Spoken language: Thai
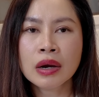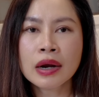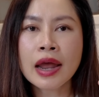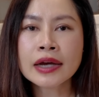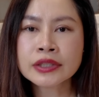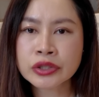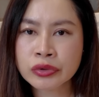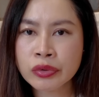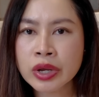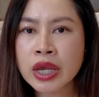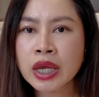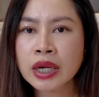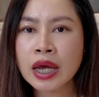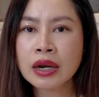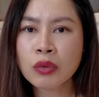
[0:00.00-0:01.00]
ลักชัวรี่
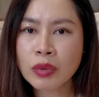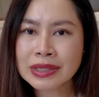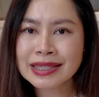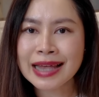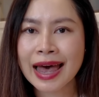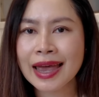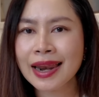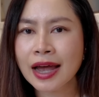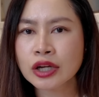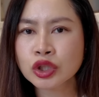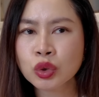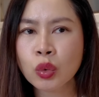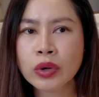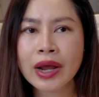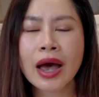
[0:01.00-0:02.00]
นะหรือว่าสายลัก
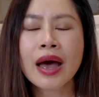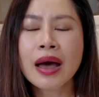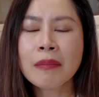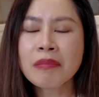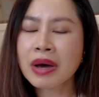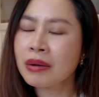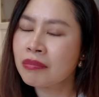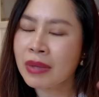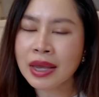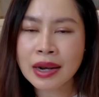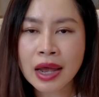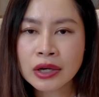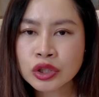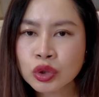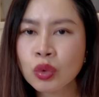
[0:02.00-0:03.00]
ชูเนี่ยมันไม่
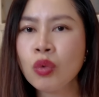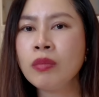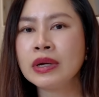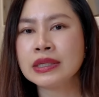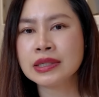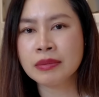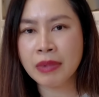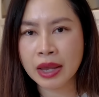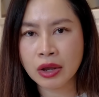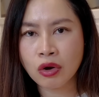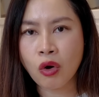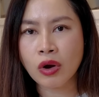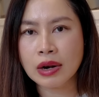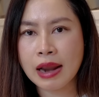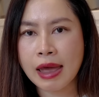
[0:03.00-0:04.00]
ลักชูเหมือนสมัย
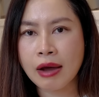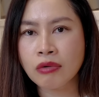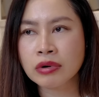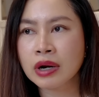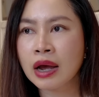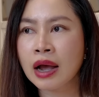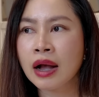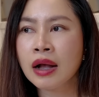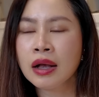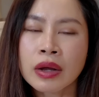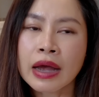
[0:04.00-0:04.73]
ก่อนแล้วนะคะ